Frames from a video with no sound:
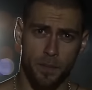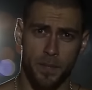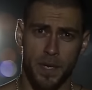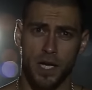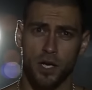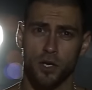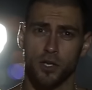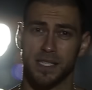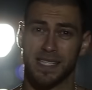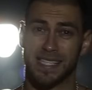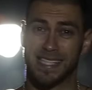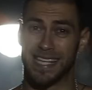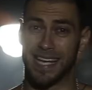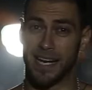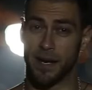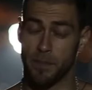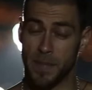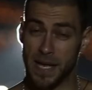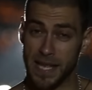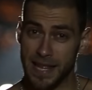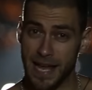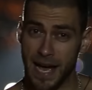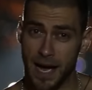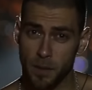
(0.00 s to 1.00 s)
amigos
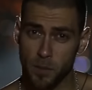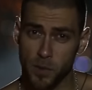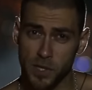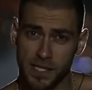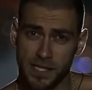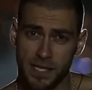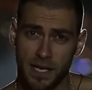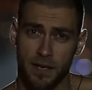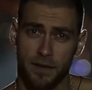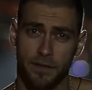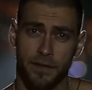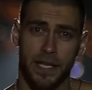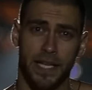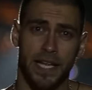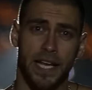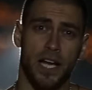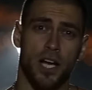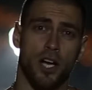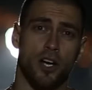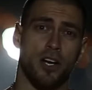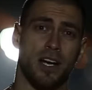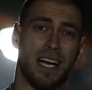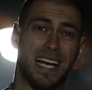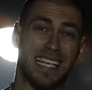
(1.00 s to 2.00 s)
terminamos el
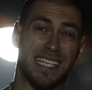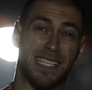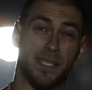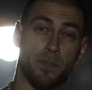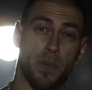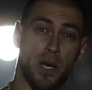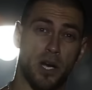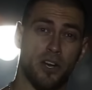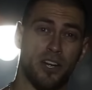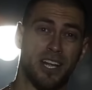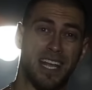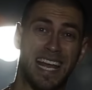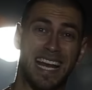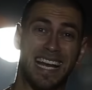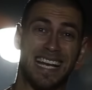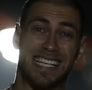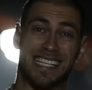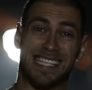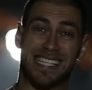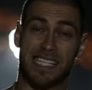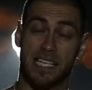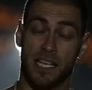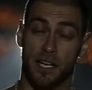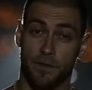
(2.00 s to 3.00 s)
video, espero que
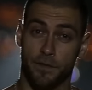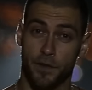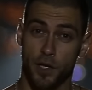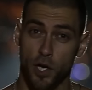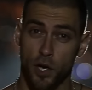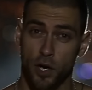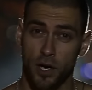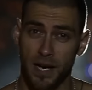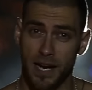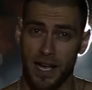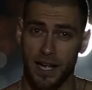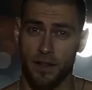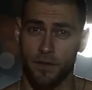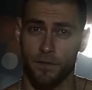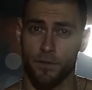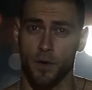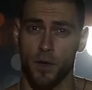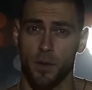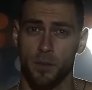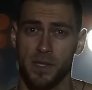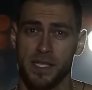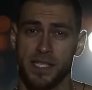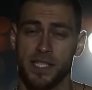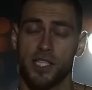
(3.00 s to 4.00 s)
les sirvió la
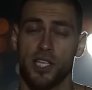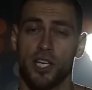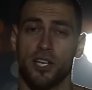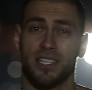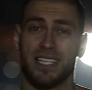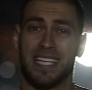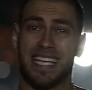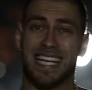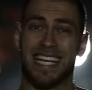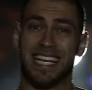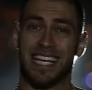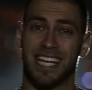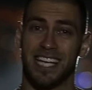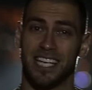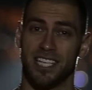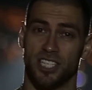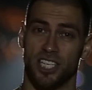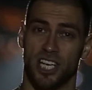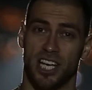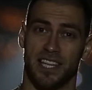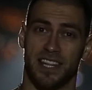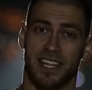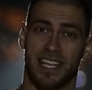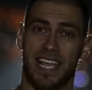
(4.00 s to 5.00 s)
información y que
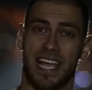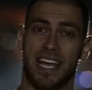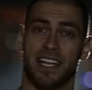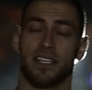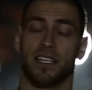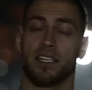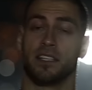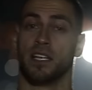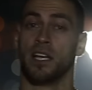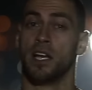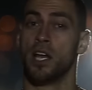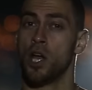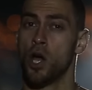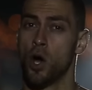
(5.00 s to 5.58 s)
ya tienen